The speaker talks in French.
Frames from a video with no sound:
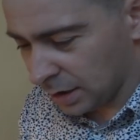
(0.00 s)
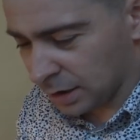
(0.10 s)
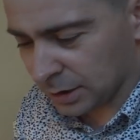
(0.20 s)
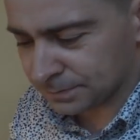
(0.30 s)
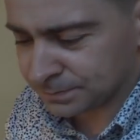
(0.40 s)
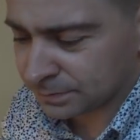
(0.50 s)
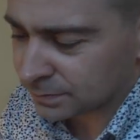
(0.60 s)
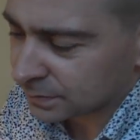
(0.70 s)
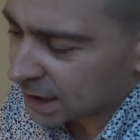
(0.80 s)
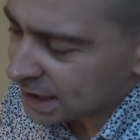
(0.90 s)
Euh,
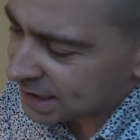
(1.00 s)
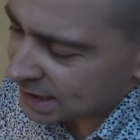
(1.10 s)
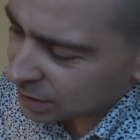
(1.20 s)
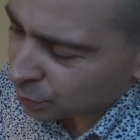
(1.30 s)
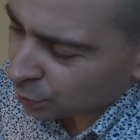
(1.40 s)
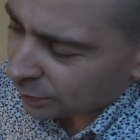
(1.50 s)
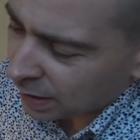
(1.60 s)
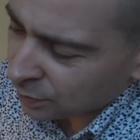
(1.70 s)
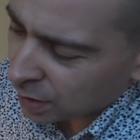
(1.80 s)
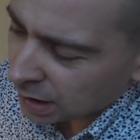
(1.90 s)
ici, donc, on va
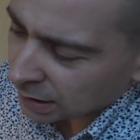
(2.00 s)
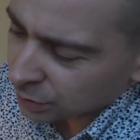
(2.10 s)
avoir